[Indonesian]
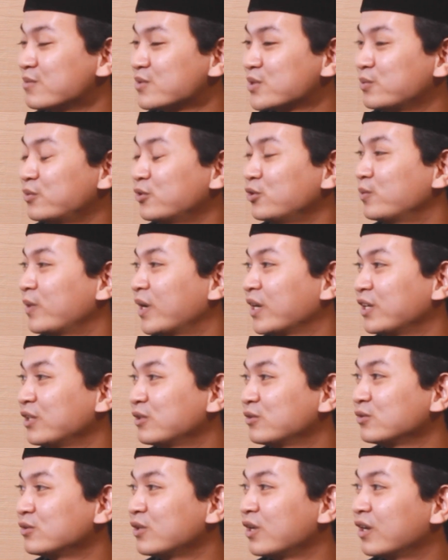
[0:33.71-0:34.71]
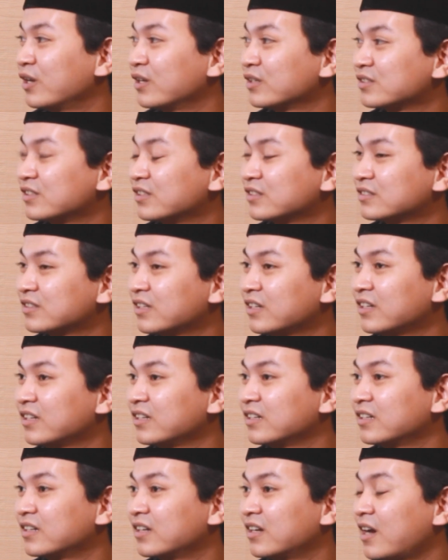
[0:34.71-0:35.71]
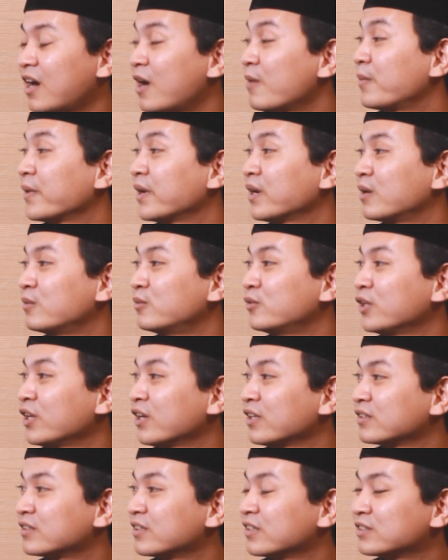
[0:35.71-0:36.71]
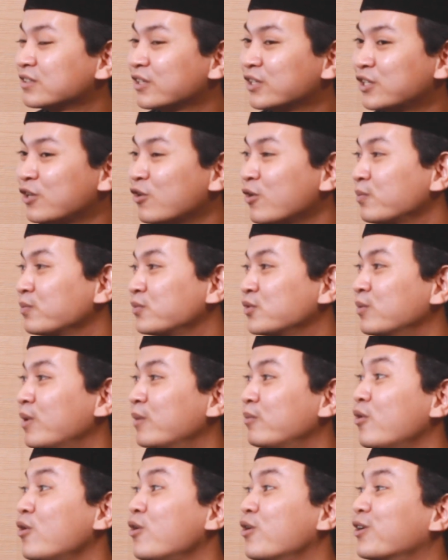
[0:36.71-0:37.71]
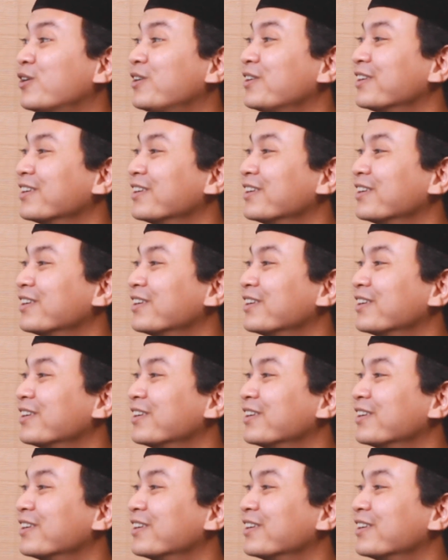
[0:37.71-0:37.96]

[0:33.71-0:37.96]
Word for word: jam 10 pagi itu udah selesai apa yang kamu lihat ya saya jawab cuma pohon